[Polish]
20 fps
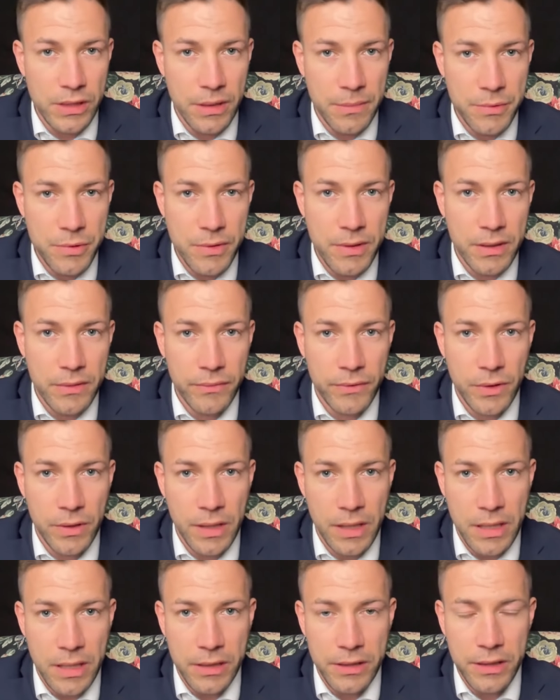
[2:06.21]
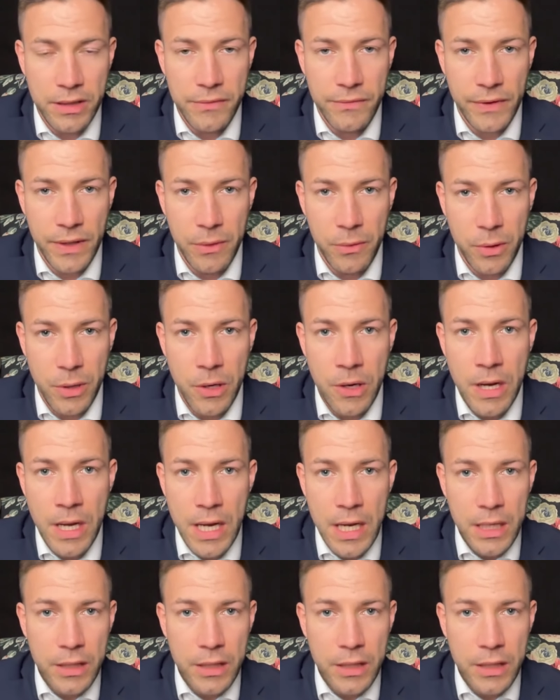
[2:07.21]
na przykład w dolarach i w euro.